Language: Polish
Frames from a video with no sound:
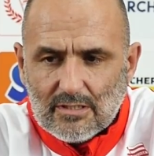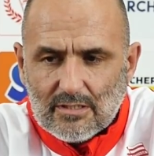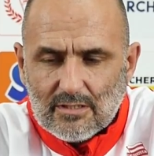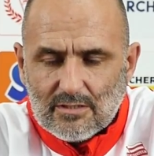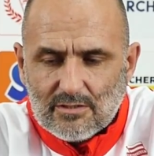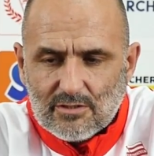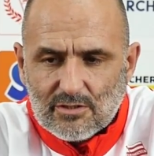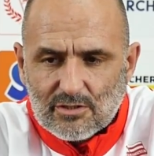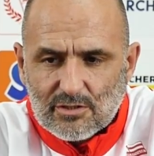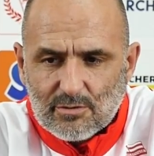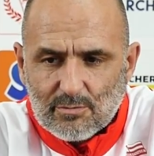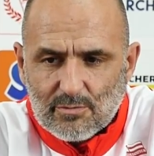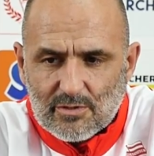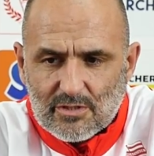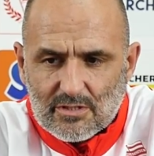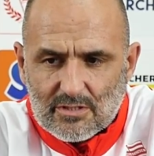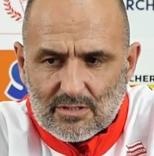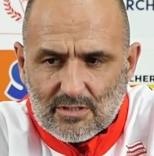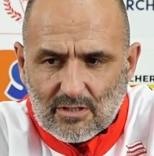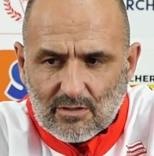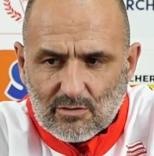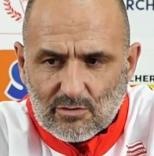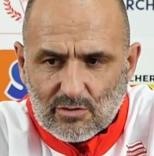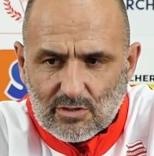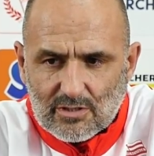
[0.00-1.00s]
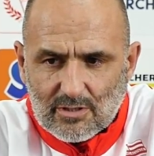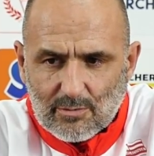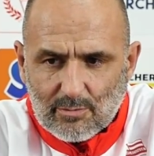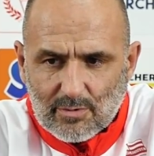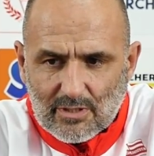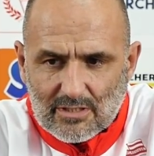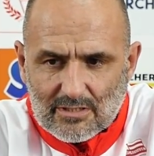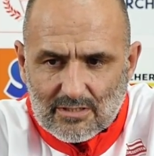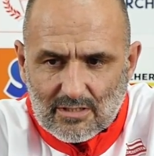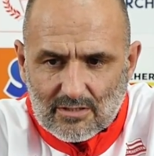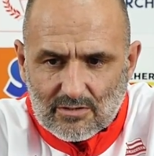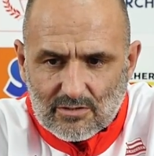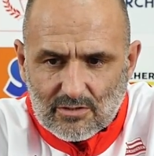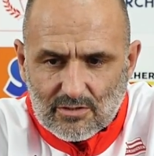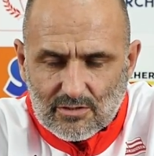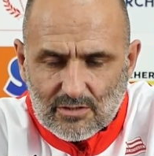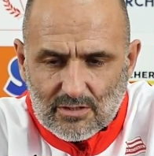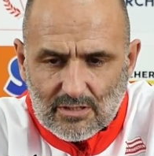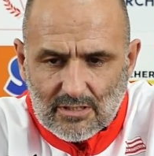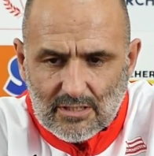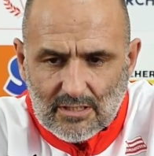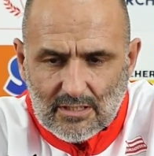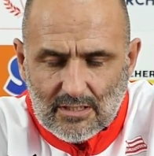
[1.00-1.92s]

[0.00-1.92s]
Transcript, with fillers: e, cieszymy się z tego, że ta praca gdzieś